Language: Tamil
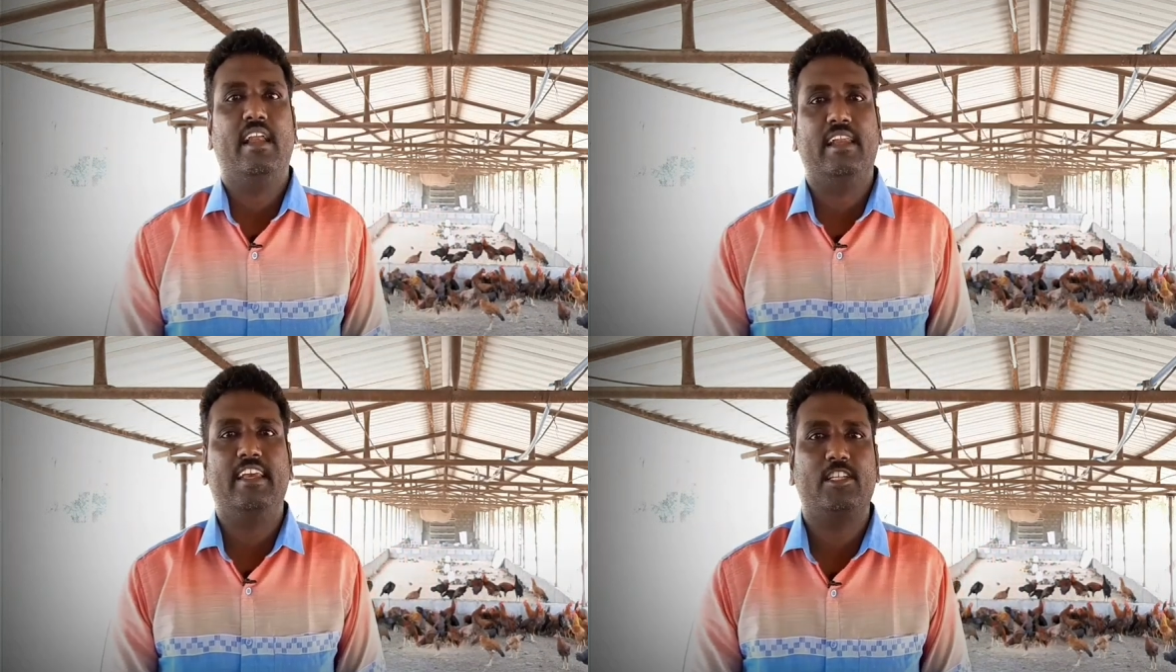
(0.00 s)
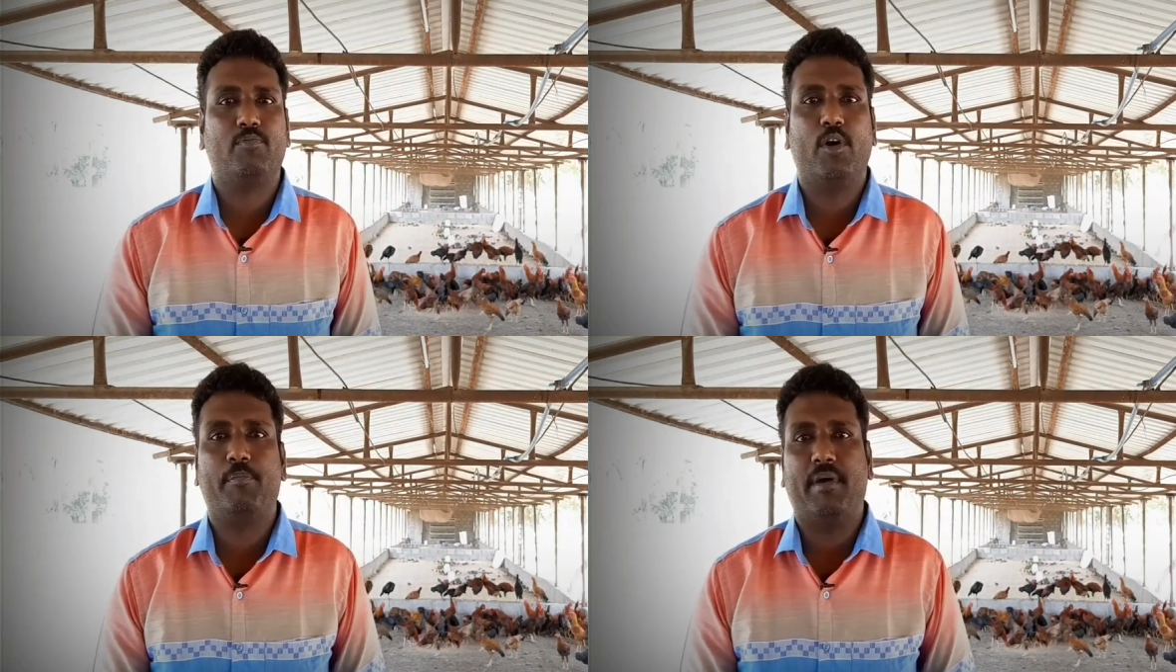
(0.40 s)
லீஸ்
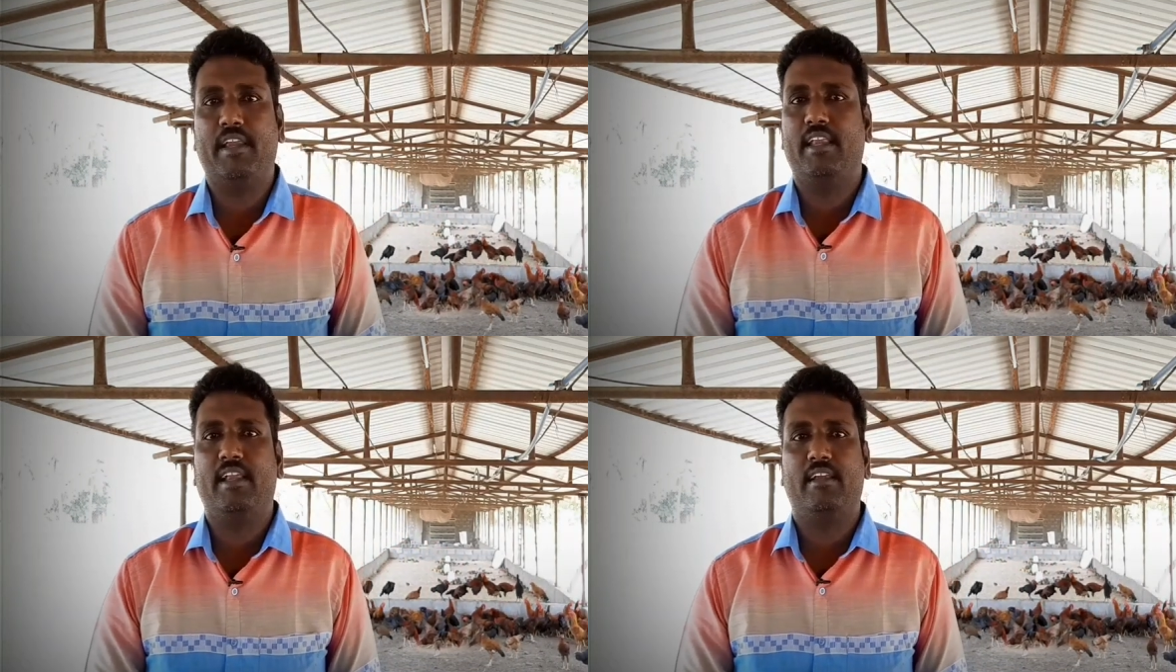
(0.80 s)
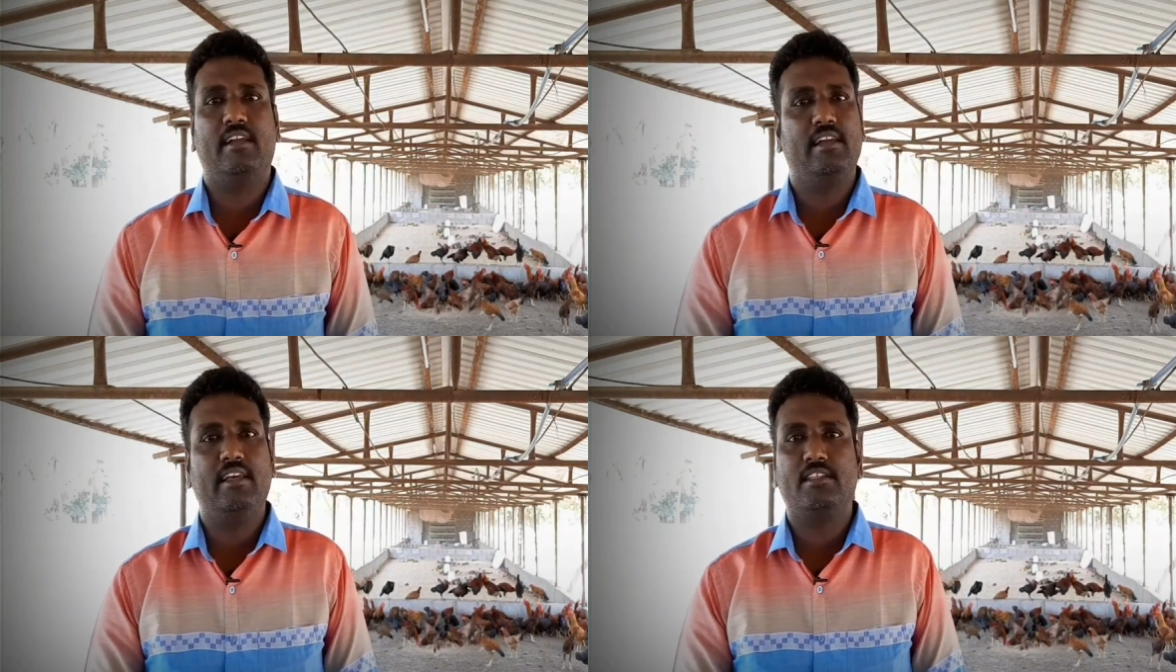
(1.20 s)
போய் பண்ணிடலான்னா
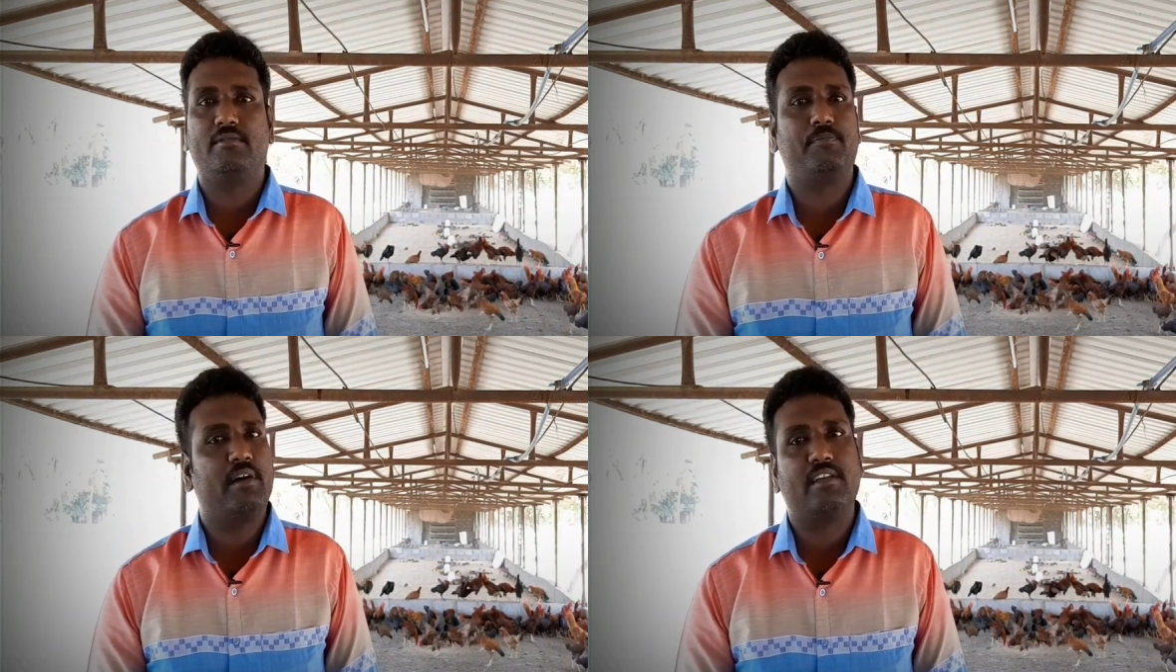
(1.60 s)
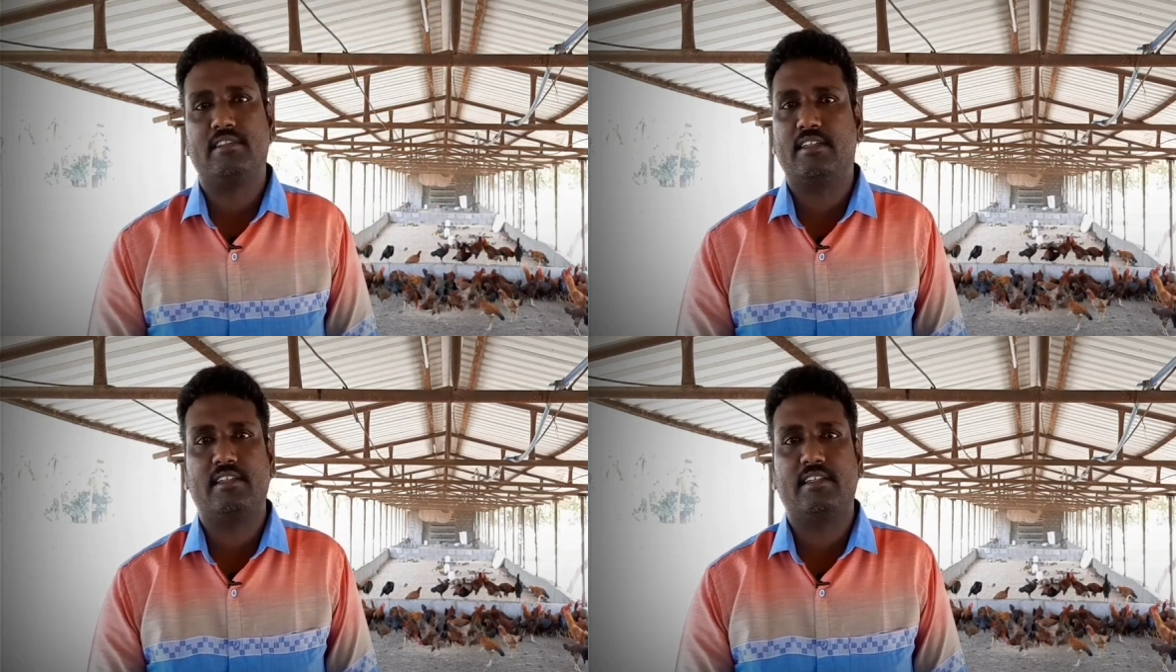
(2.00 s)
லீஸ் பெருசாக